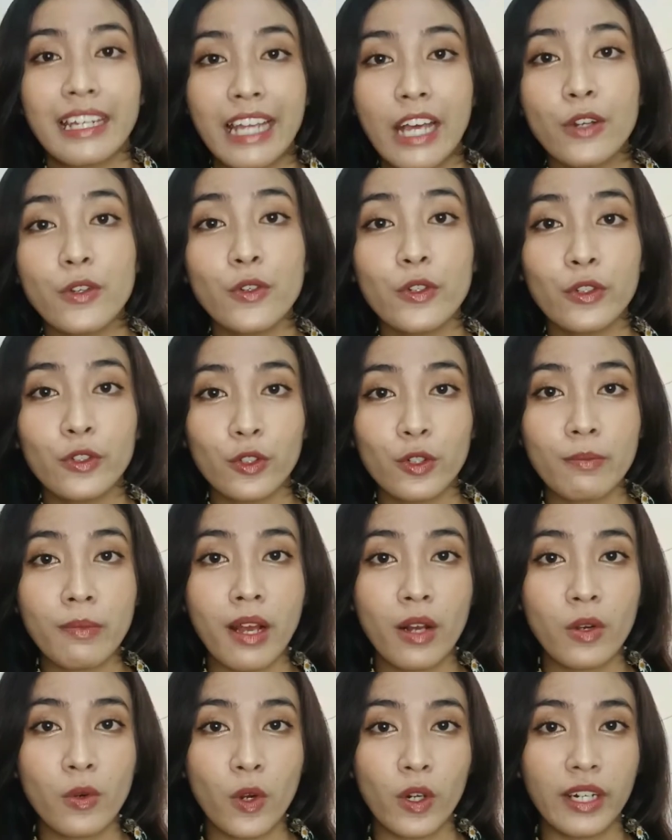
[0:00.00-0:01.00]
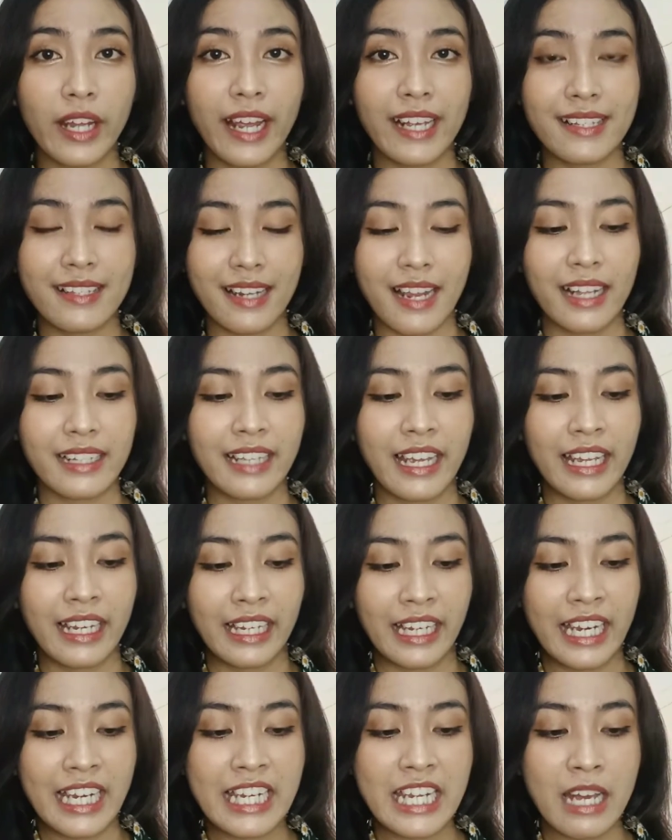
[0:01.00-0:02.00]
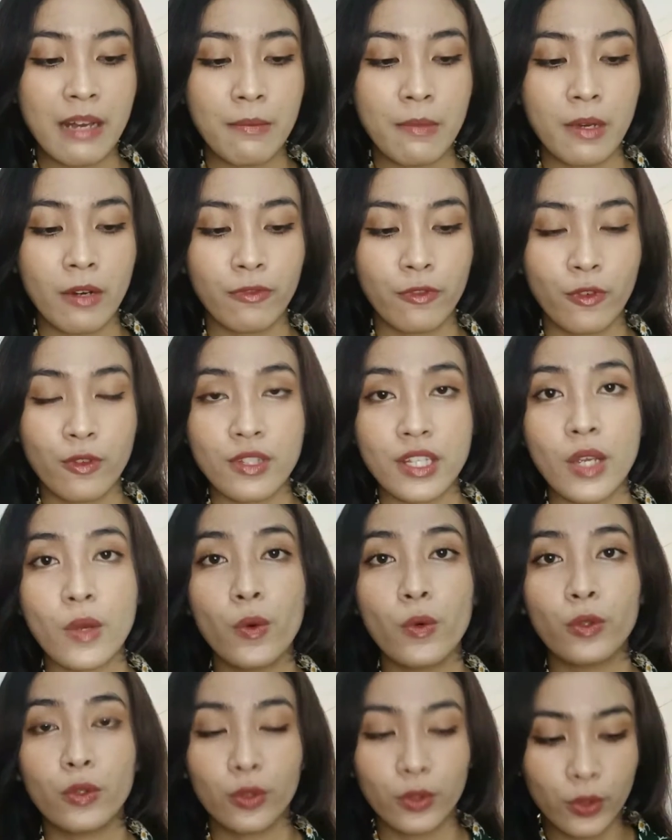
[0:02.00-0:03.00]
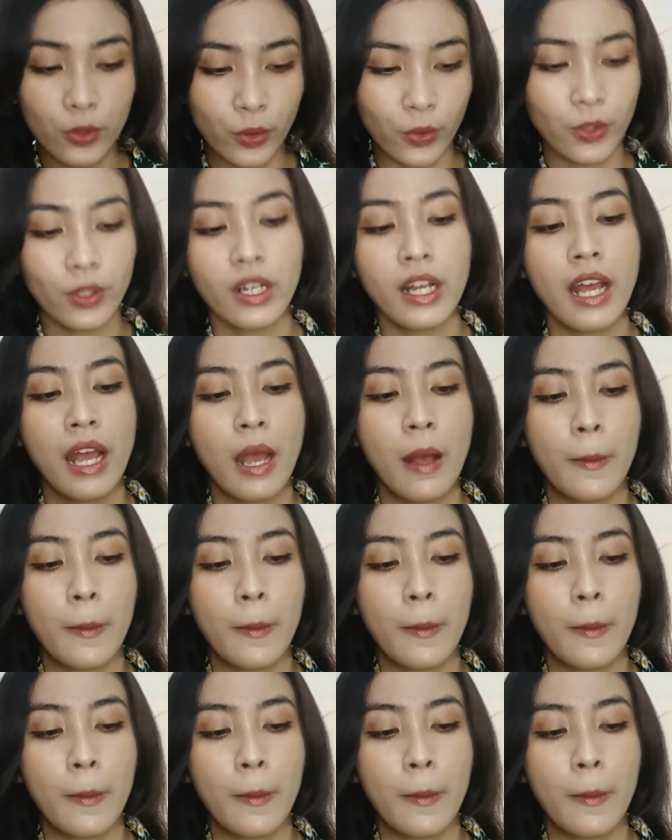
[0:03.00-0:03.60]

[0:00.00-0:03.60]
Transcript: Dan untuk mugwort ekstraknya ini dia berfungsi untuk